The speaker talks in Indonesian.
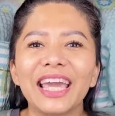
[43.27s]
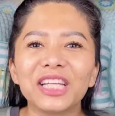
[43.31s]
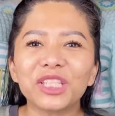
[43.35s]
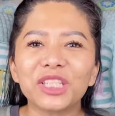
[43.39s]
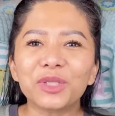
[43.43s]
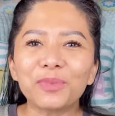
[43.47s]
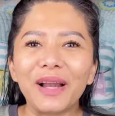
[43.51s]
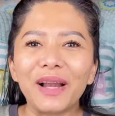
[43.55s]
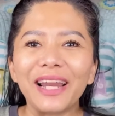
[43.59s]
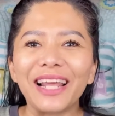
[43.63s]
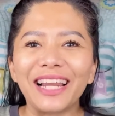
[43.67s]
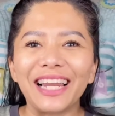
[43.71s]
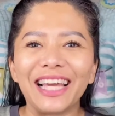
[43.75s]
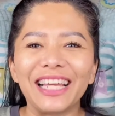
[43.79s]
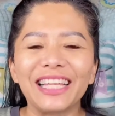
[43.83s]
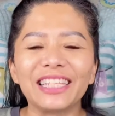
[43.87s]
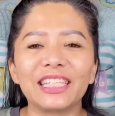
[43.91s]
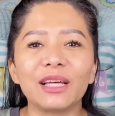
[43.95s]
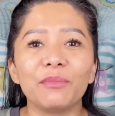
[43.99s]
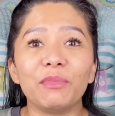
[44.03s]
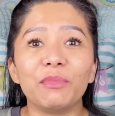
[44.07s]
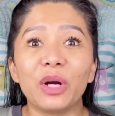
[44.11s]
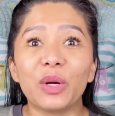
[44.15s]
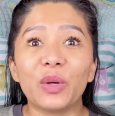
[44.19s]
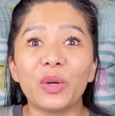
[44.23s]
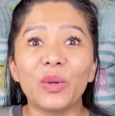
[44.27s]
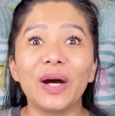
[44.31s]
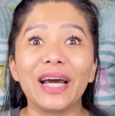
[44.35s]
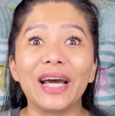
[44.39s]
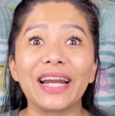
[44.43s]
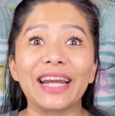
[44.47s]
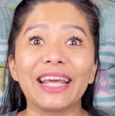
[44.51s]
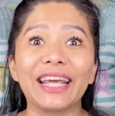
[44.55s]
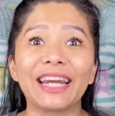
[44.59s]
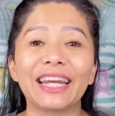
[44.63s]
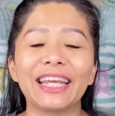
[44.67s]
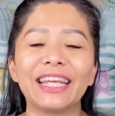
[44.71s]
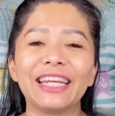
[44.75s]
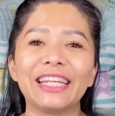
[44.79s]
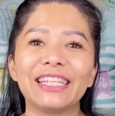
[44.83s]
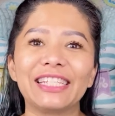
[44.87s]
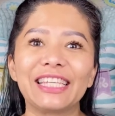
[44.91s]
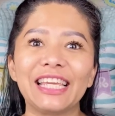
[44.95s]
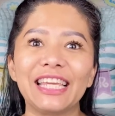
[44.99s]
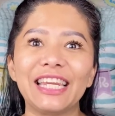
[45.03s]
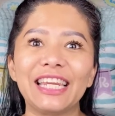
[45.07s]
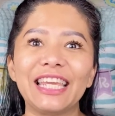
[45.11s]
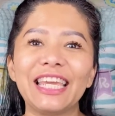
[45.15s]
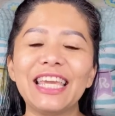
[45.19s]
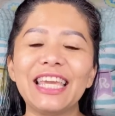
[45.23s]
balik lagi sama gua Riri di
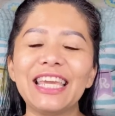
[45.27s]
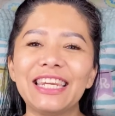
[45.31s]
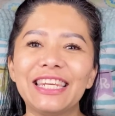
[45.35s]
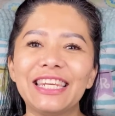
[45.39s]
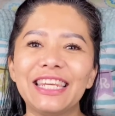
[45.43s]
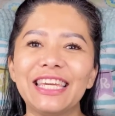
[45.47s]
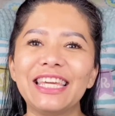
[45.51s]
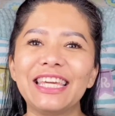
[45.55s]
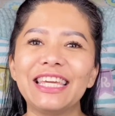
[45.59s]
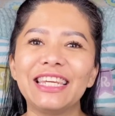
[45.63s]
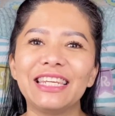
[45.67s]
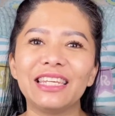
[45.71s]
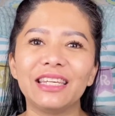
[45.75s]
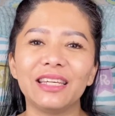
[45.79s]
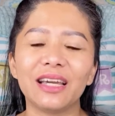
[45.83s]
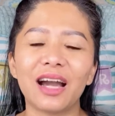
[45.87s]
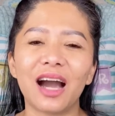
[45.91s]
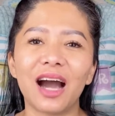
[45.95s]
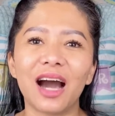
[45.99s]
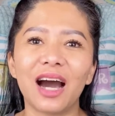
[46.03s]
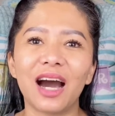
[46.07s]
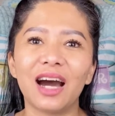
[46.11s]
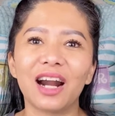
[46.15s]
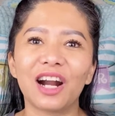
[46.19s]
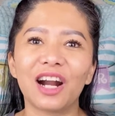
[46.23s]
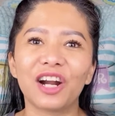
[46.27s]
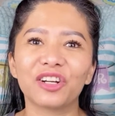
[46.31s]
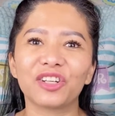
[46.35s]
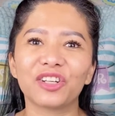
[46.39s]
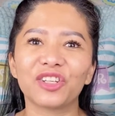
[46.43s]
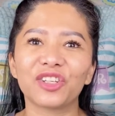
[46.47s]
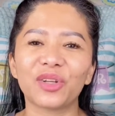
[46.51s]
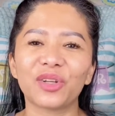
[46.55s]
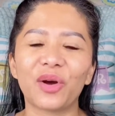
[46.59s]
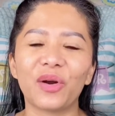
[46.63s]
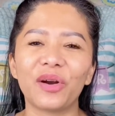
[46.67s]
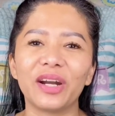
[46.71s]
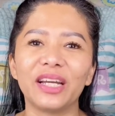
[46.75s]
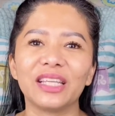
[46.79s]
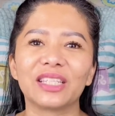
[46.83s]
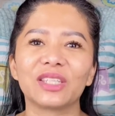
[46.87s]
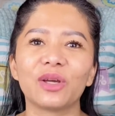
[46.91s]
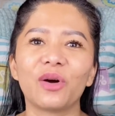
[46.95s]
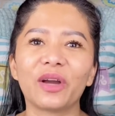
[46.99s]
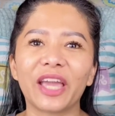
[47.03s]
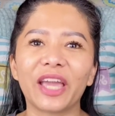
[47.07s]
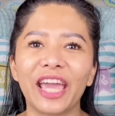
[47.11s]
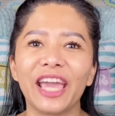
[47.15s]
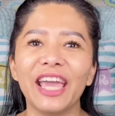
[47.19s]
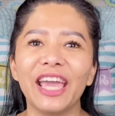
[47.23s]
sini di DR Stories. Oke,
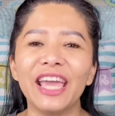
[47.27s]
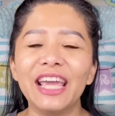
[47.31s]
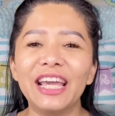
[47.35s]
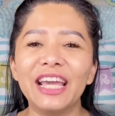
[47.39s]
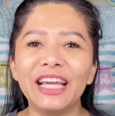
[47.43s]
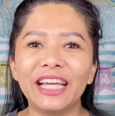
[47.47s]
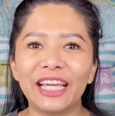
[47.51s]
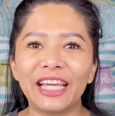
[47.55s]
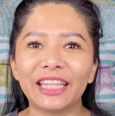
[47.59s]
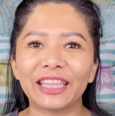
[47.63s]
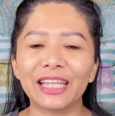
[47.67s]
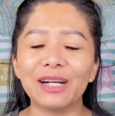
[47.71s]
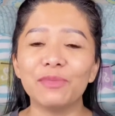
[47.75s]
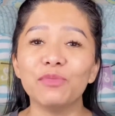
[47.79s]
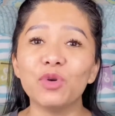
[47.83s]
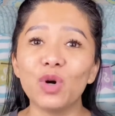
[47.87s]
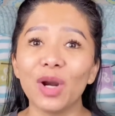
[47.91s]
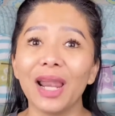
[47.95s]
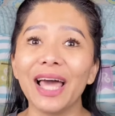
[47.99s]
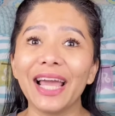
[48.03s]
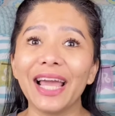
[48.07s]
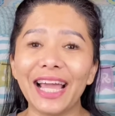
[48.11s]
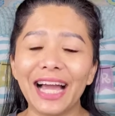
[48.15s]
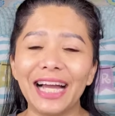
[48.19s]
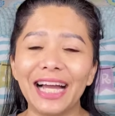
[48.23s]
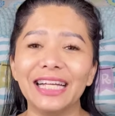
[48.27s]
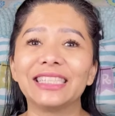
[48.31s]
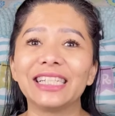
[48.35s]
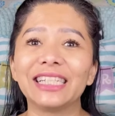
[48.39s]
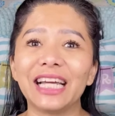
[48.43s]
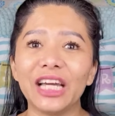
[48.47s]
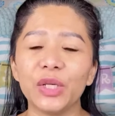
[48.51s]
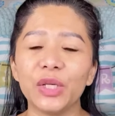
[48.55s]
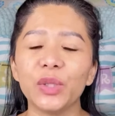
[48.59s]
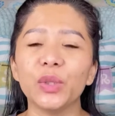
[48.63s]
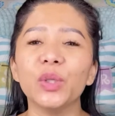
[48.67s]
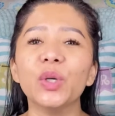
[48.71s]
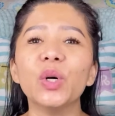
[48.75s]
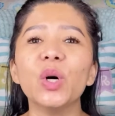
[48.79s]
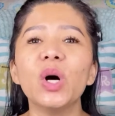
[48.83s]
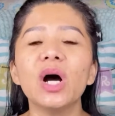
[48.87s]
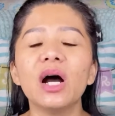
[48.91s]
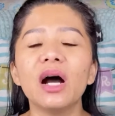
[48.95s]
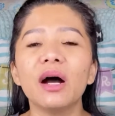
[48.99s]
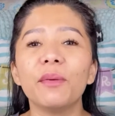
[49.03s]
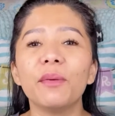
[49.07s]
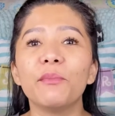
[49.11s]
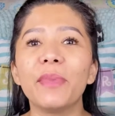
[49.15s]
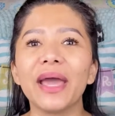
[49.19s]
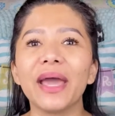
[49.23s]
okay, kita mulai aja yuk
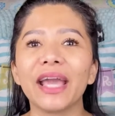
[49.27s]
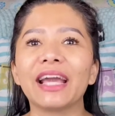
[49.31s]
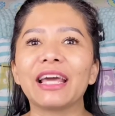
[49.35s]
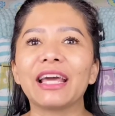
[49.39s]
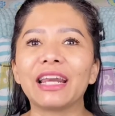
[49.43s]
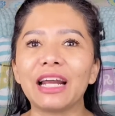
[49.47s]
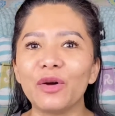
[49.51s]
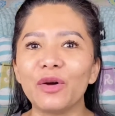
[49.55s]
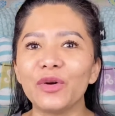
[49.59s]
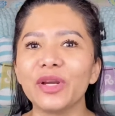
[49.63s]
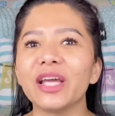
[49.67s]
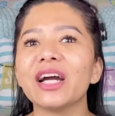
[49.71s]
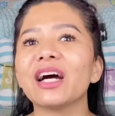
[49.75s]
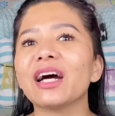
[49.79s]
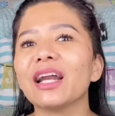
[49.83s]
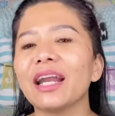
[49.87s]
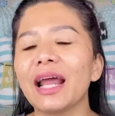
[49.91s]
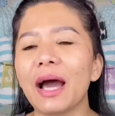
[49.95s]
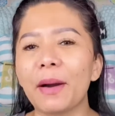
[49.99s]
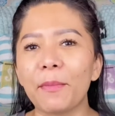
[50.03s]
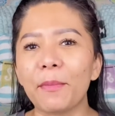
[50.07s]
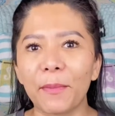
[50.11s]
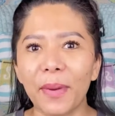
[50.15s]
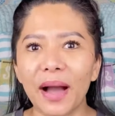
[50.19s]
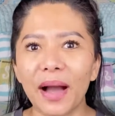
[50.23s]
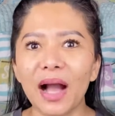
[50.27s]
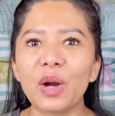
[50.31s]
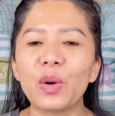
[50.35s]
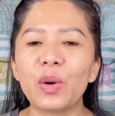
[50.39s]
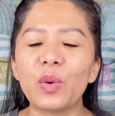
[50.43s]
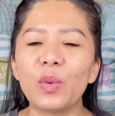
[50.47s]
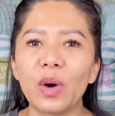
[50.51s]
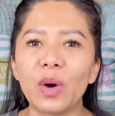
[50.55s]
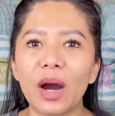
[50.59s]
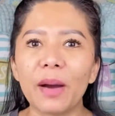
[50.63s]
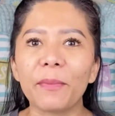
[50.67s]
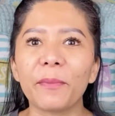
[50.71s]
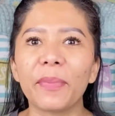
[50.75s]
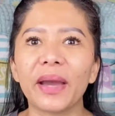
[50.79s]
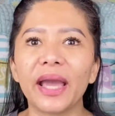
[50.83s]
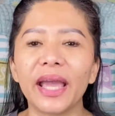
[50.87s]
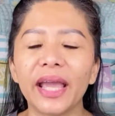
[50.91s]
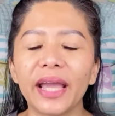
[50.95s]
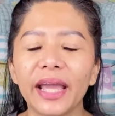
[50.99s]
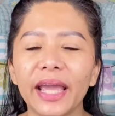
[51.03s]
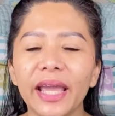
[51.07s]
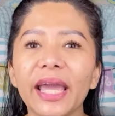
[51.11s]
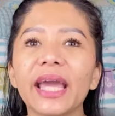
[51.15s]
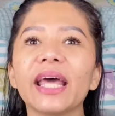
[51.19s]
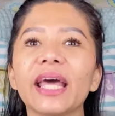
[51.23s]
backgroundnya kenapa gua
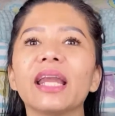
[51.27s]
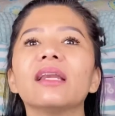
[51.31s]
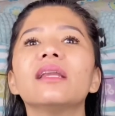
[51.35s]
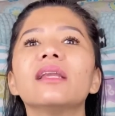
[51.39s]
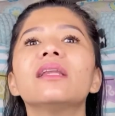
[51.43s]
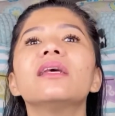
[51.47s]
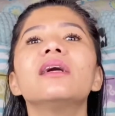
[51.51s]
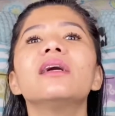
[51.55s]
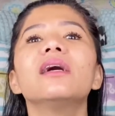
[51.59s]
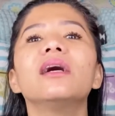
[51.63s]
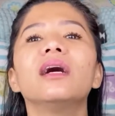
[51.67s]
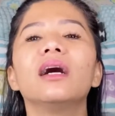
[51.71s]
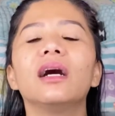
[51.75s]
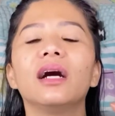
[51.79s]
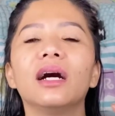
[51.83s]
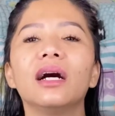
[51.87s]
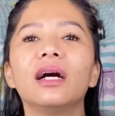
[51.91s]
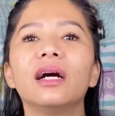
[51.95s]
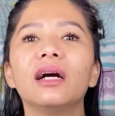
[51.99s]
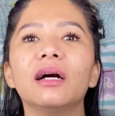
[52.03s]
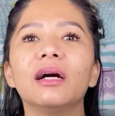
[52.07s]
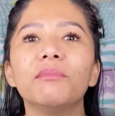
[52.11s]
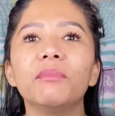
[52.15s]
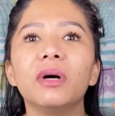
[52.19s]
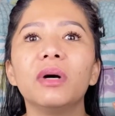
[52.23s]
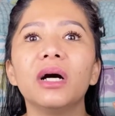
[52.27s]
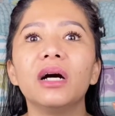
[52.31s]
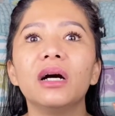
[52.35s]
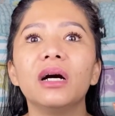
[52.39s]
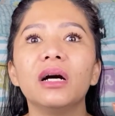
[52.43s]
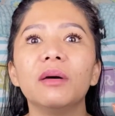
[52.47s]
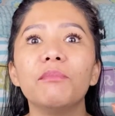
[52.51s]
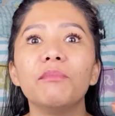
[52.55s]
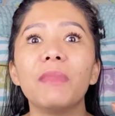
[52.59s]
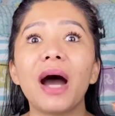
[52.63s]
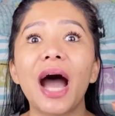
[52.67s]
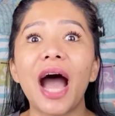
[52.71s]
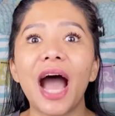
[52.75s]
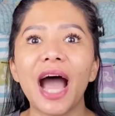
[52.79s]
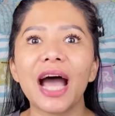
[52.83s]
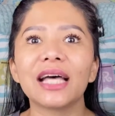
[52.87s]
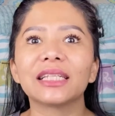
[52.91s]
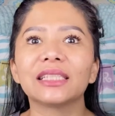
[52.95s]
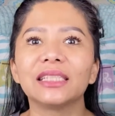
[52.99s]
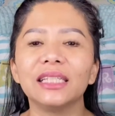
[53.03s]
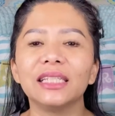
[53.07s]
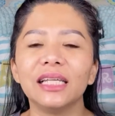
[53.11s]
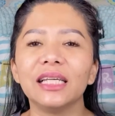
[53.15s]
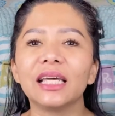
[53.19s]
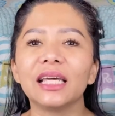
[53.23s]
pengen uh, membahas
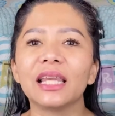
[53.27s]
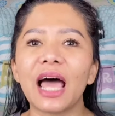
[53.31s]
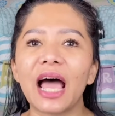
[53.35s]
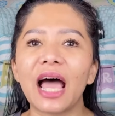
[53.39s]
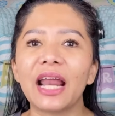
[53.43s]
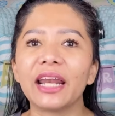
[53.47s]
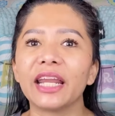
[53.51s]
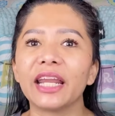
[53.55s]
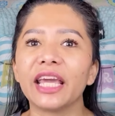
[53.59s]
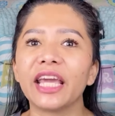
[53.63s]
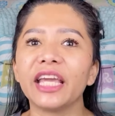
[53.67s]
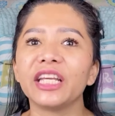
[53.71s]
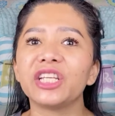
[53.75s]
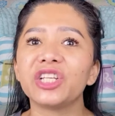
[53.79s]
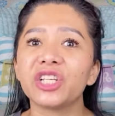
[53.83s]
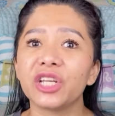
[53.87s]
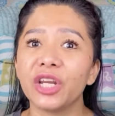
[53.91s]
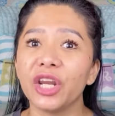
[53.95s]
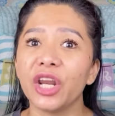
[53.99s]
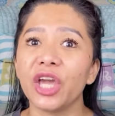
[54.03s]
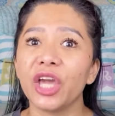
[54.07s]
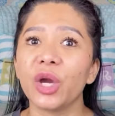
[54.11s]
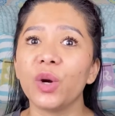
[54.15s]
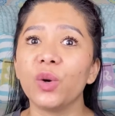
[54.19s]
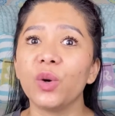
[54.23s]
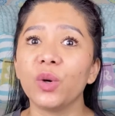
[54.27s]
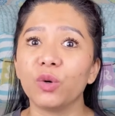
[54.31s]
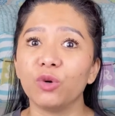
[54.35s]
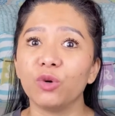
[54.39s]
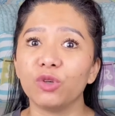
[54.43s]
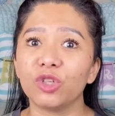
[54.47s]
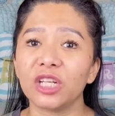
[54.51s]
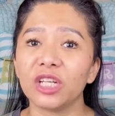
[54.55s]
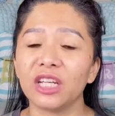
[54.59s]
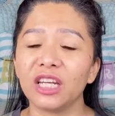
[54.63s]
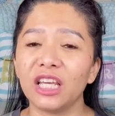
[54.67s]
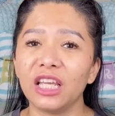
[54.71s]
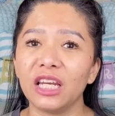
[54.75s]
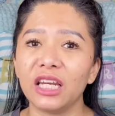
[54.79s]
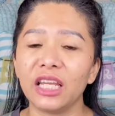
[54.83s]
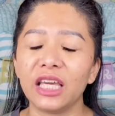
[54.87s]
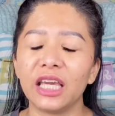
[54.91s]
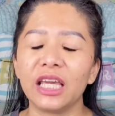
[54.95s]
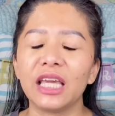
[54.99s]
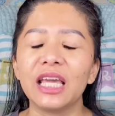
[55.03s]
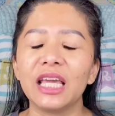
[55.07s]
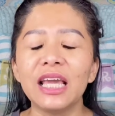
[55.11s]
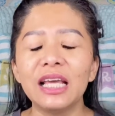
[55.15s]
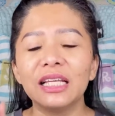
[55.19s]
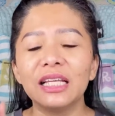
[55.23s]
si Laneige Neo Cushion
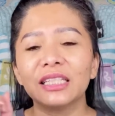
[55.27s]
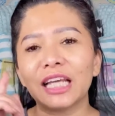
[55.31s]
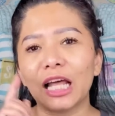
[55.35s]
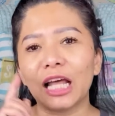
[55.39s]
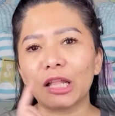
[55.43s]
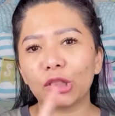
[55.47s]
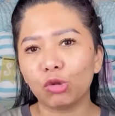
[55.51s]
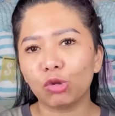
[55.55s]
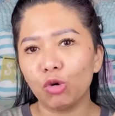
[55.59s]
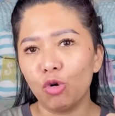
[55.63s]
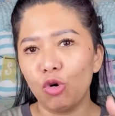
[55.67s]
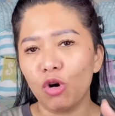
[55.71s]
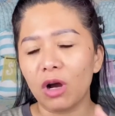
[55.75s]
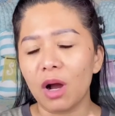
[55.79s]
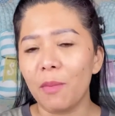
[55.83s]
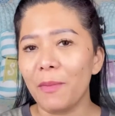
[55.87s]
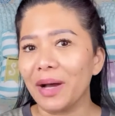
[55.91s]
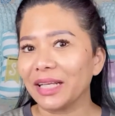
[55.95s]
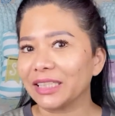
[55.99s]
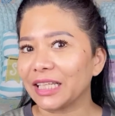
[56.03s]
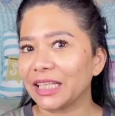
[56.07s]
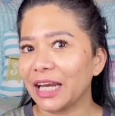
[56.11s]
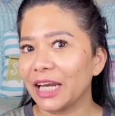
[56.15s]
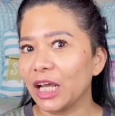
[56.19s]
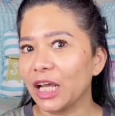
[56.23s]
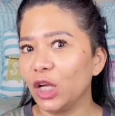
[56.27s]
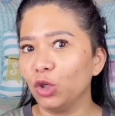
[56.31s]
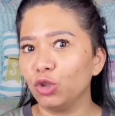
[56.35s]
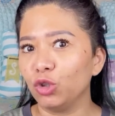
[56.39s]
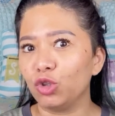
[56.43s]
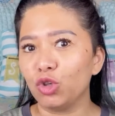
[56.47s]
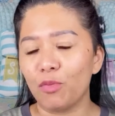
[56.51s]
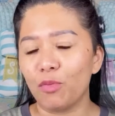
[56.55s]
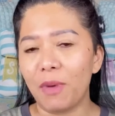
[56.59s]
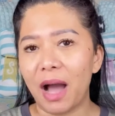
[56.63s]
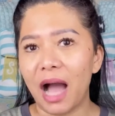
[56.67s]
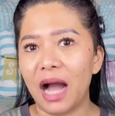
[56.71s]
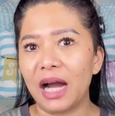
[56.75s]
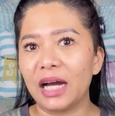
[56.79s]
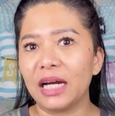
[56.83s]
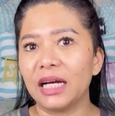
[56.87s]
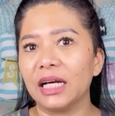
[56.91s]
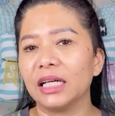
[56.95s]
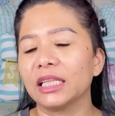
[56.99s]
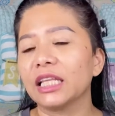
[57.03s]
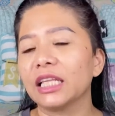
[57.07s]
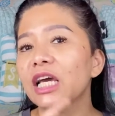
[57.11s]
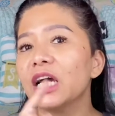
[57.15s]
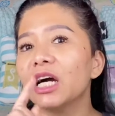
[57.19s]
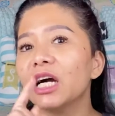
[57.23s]
ini. Satu, kemasannya lucu banget.